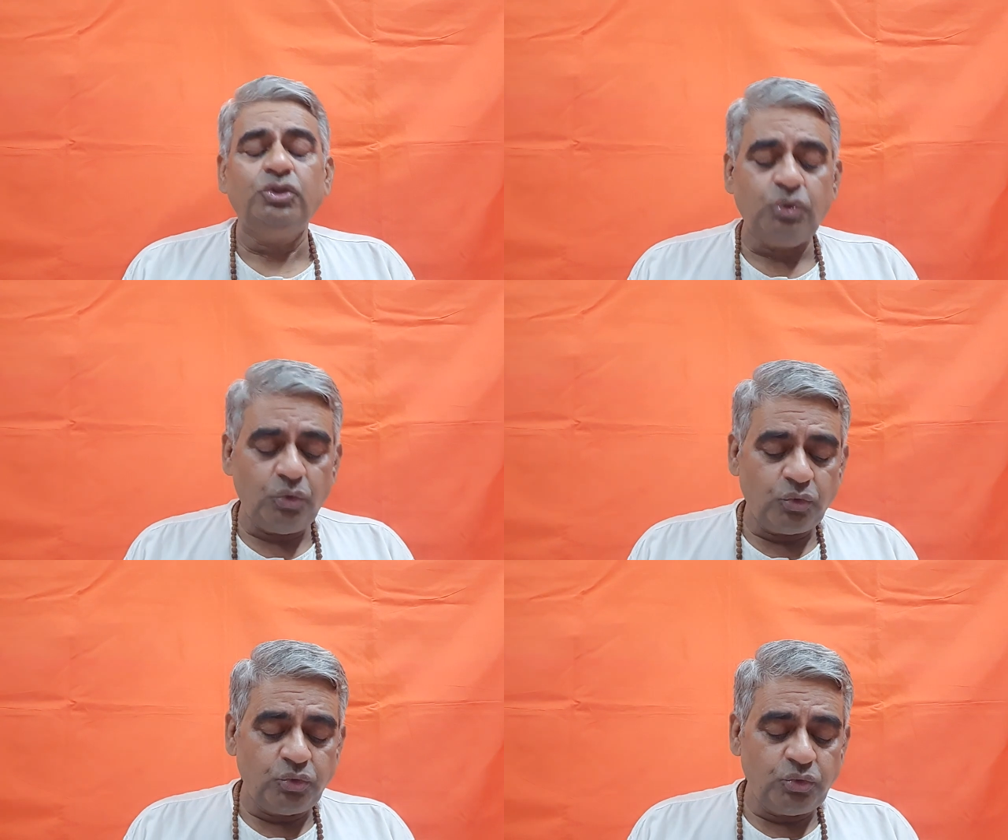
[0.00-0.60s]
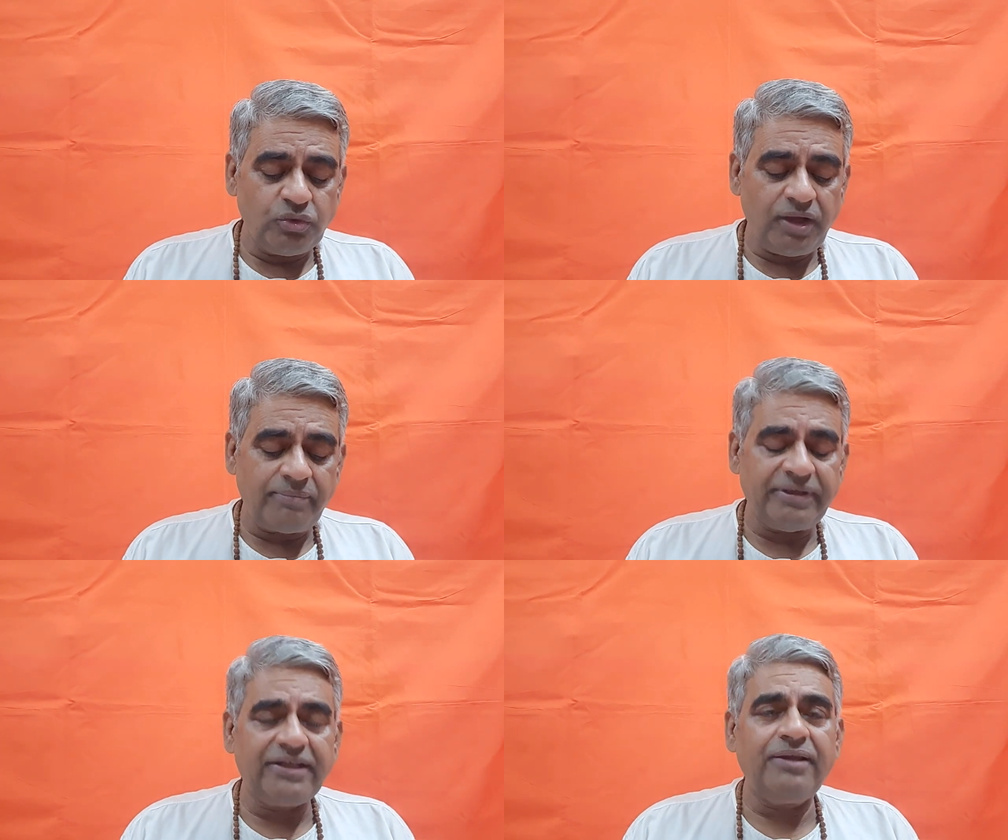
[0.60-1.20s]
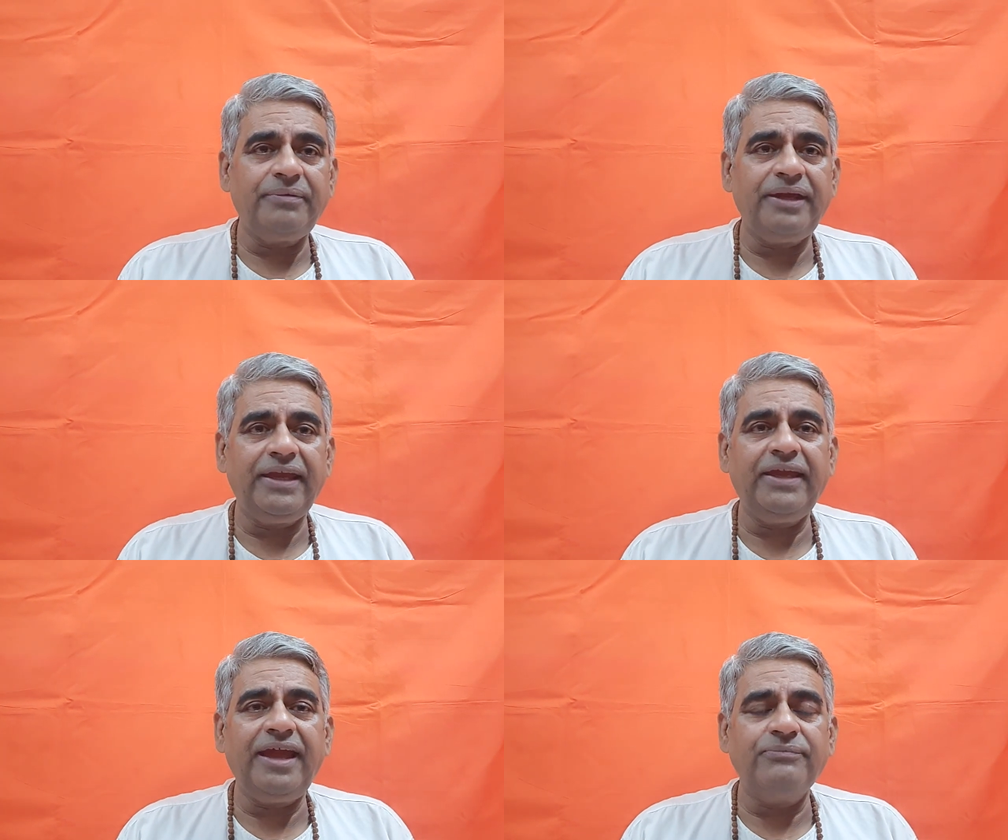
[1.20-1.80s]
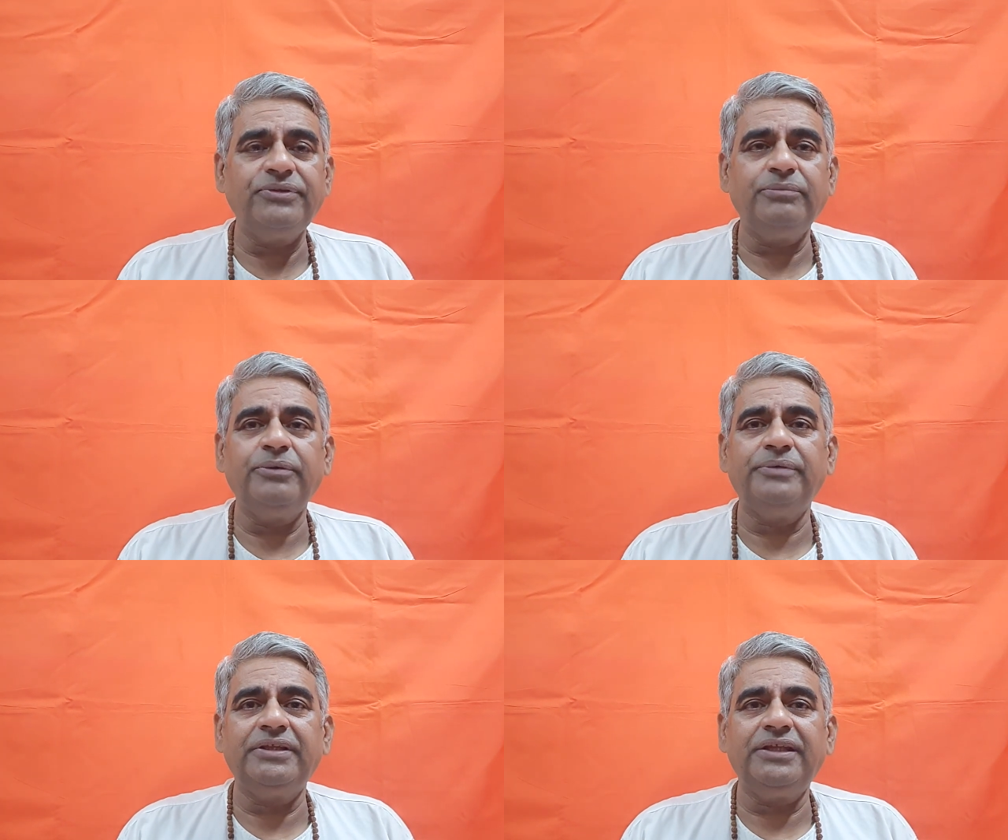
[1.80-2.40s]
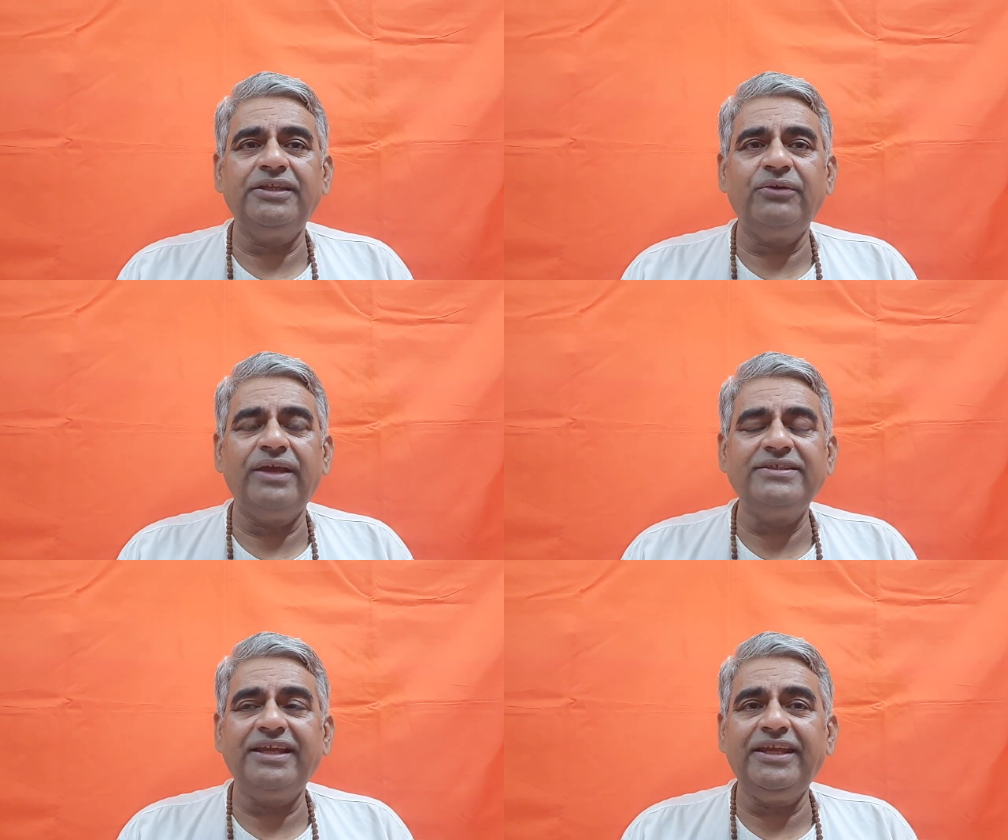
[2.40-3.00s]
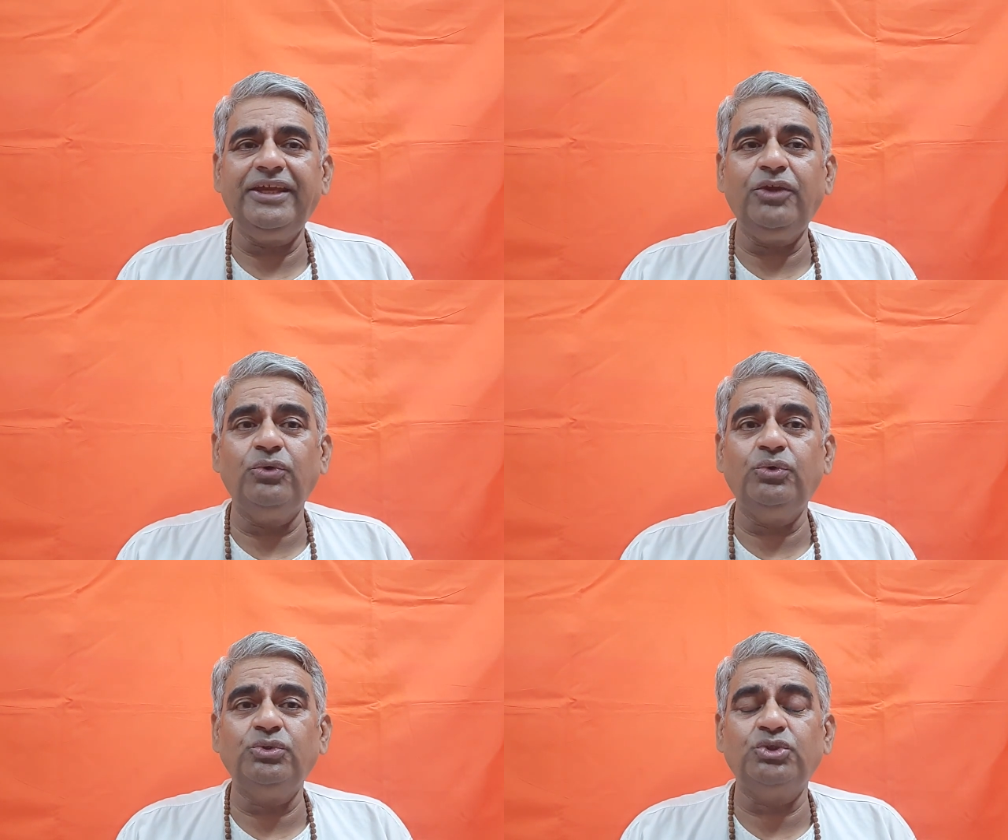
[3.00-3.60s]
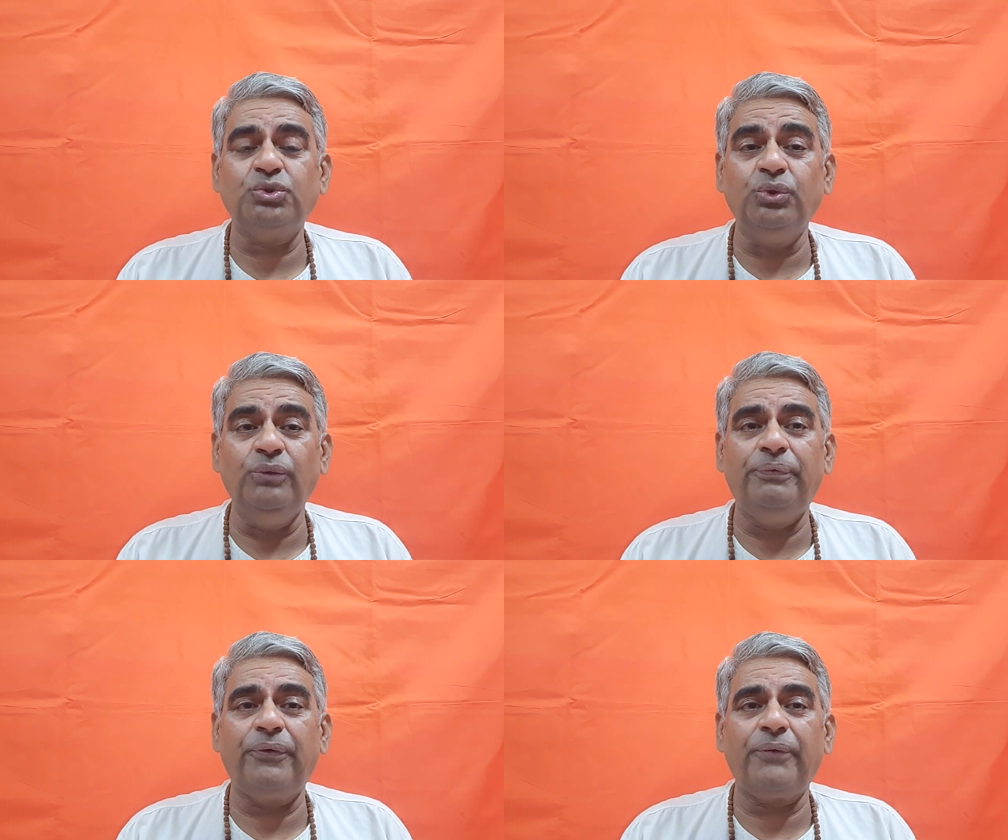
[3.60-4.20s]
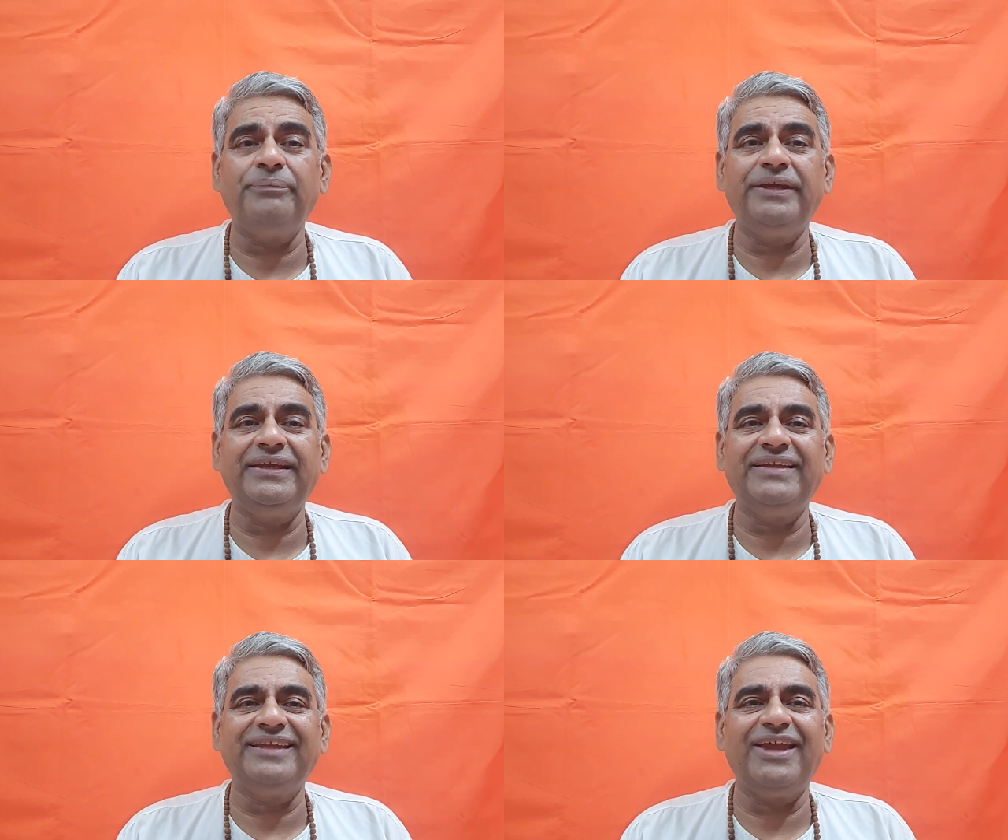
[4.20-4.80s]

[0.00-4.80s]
तो गुरु का मतलब है आपसे मैं बताता हूँ ऐसा नहीं कि गुरु स्थूल फॉर्म में ही रहता